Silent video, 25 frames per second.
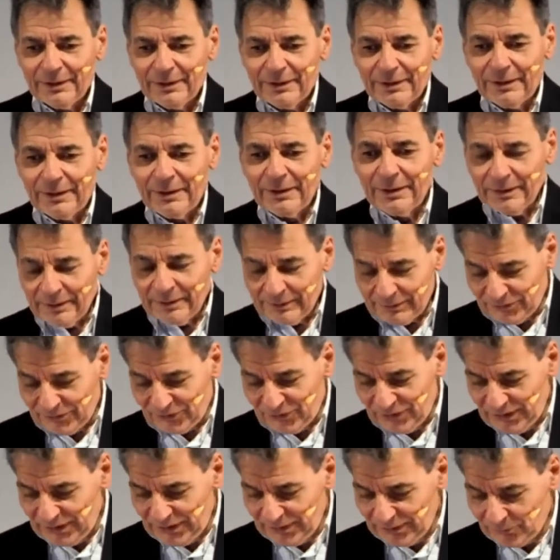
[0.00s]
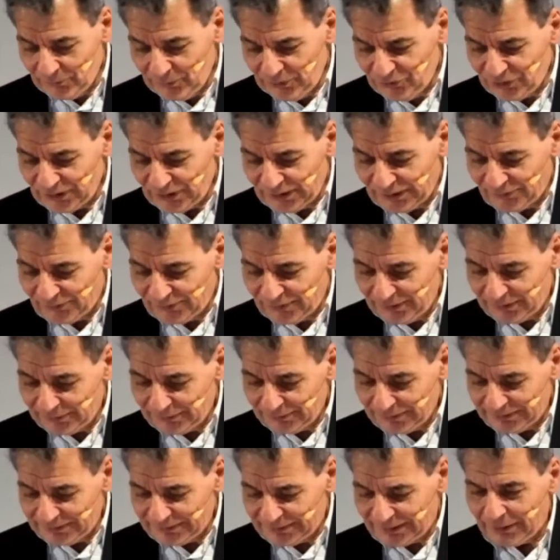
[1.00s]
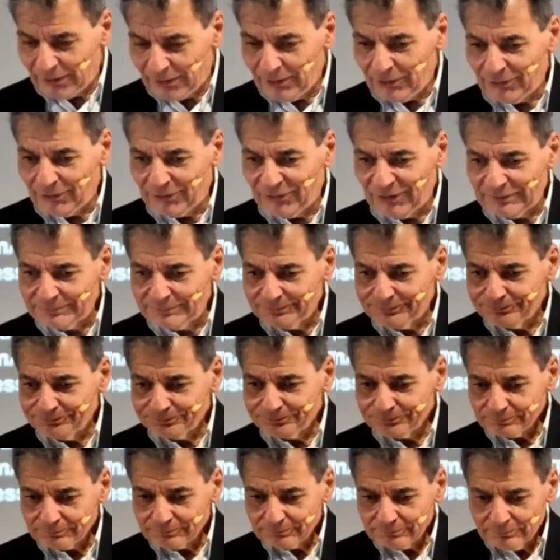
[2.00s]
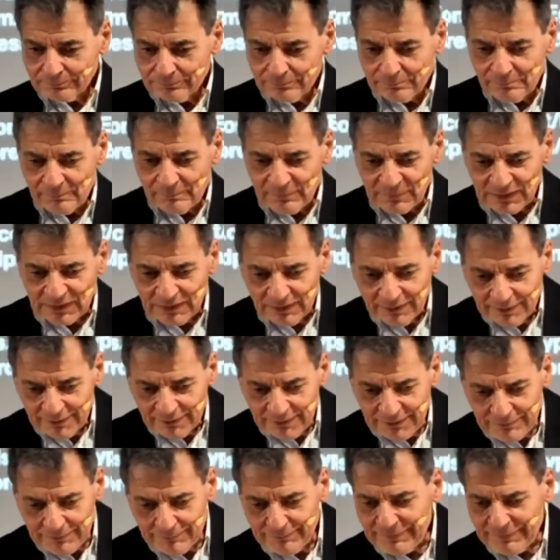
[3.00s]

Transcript: Eh, sì, qui c'era scritta un'altra cosa, in